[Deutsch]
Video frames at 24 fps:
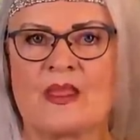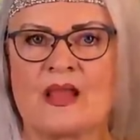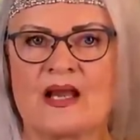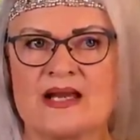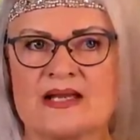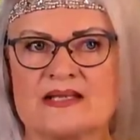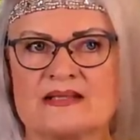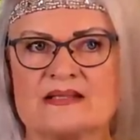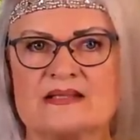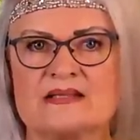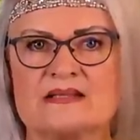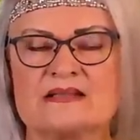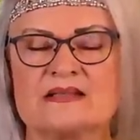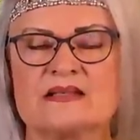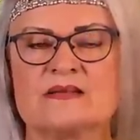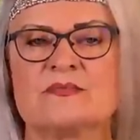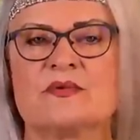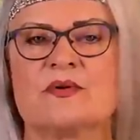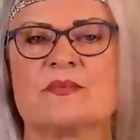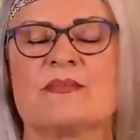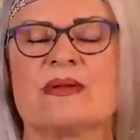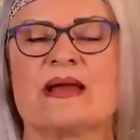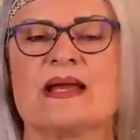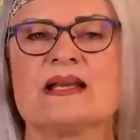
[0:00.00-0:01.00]
Es ist im
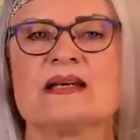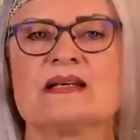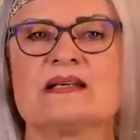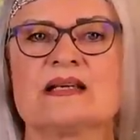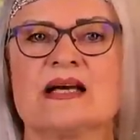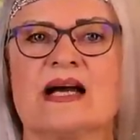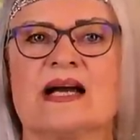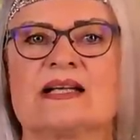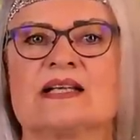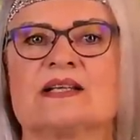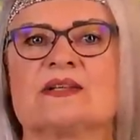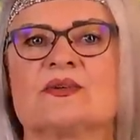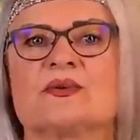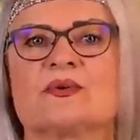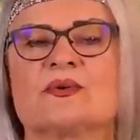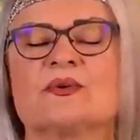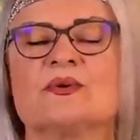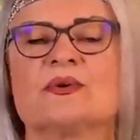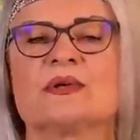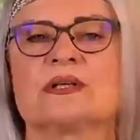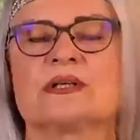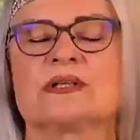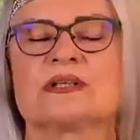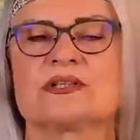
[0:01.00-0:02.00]
Moment eine
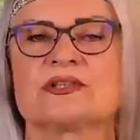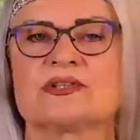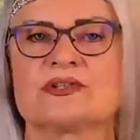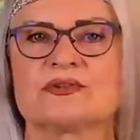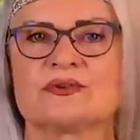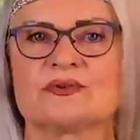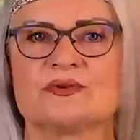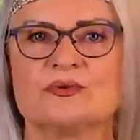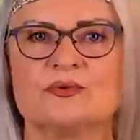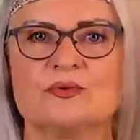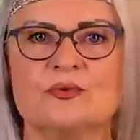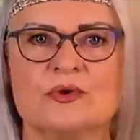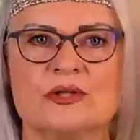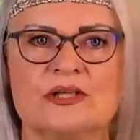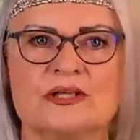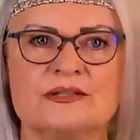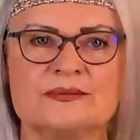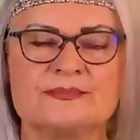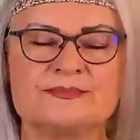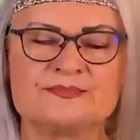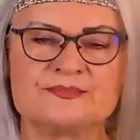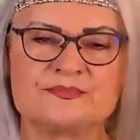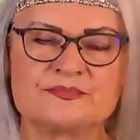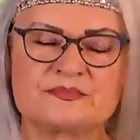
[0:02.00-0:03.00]
trügerische
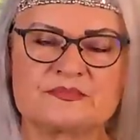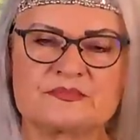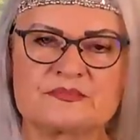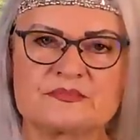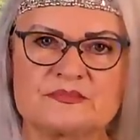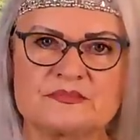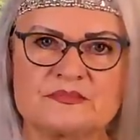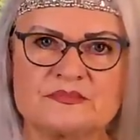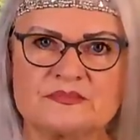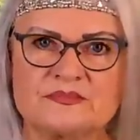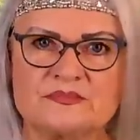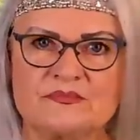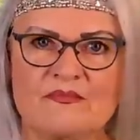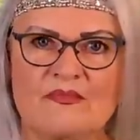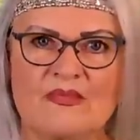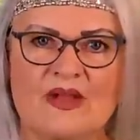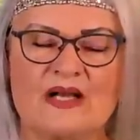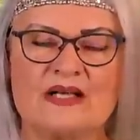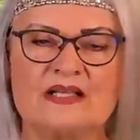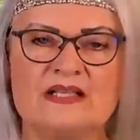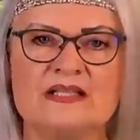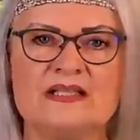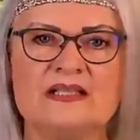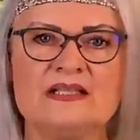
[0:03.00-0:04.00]
Ruhe,
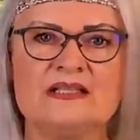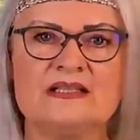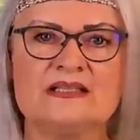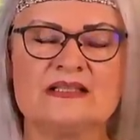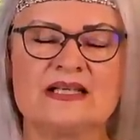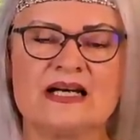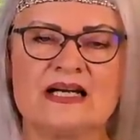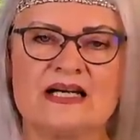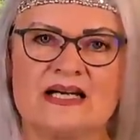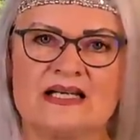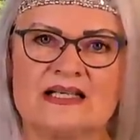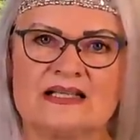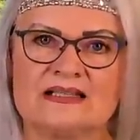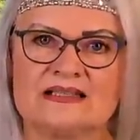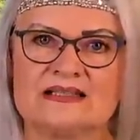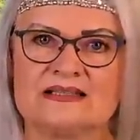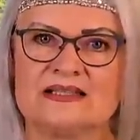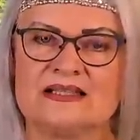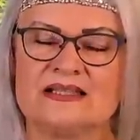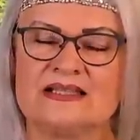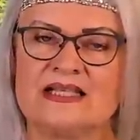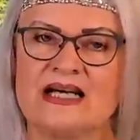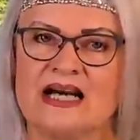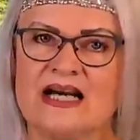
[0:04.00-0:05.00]
die, da,
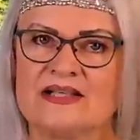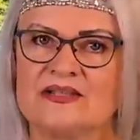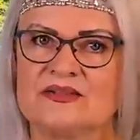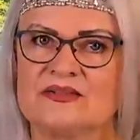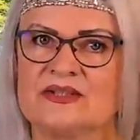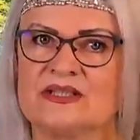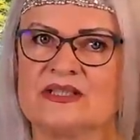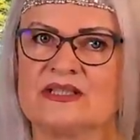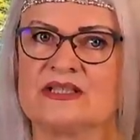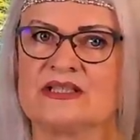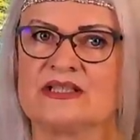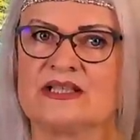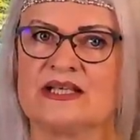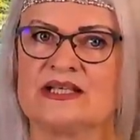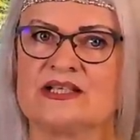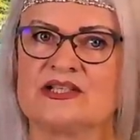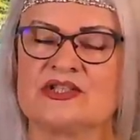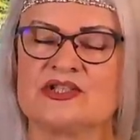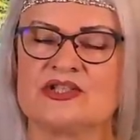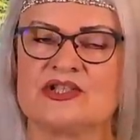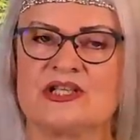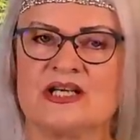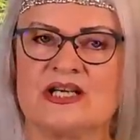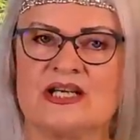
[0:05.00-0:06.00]
die dadurch
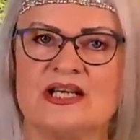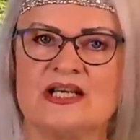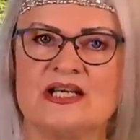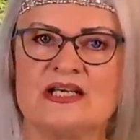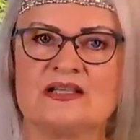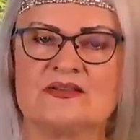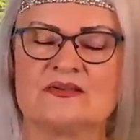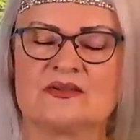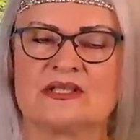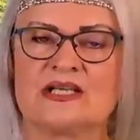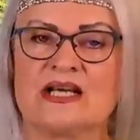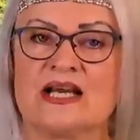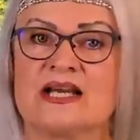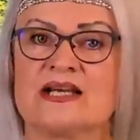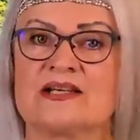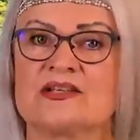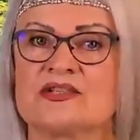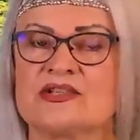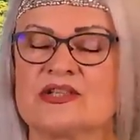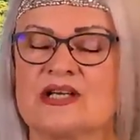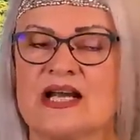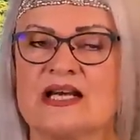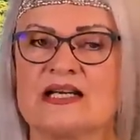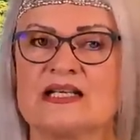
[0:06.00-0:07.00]
entsteht oder
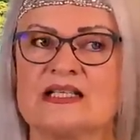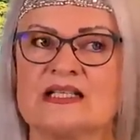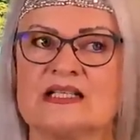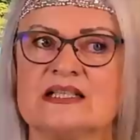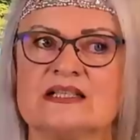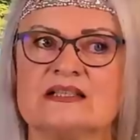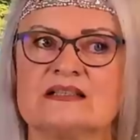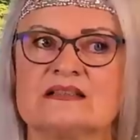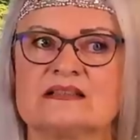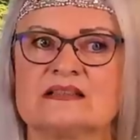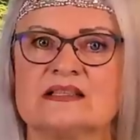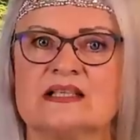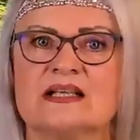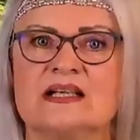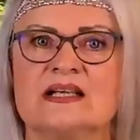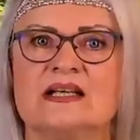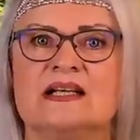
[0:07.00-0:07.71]
entstanden ist,